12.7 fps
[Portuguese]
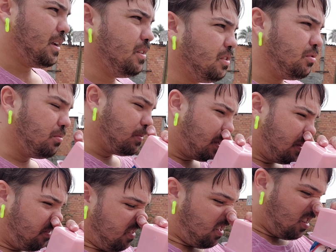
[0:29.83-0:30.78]
gente não tá
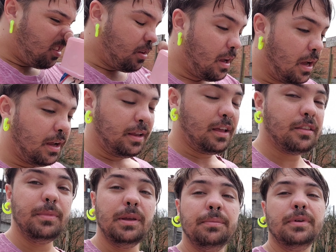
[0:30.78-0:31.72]
levando a
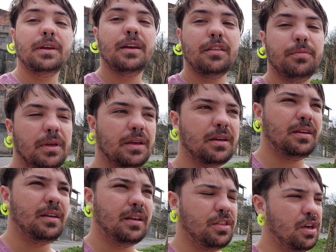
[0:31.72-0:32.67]
Yasmin, porque a Yasmin é,
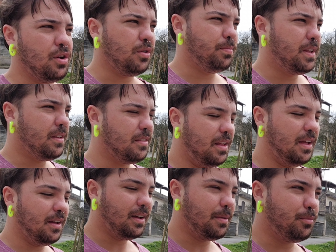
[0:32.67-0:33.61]
é, xarope das
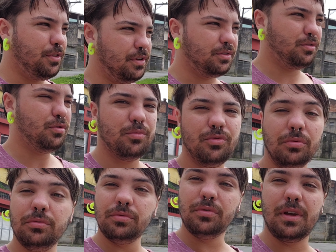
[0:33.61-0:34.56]
ideias, quer morder todo
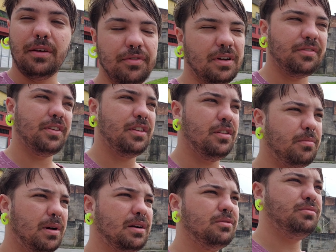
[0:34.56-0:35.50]
mundo, quer ficar fazendo
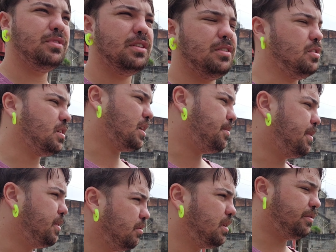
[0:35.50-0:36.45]
bagunça, a gente acaba
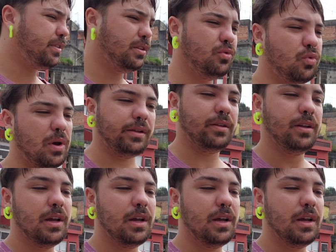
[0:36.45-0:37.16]
não levando ela.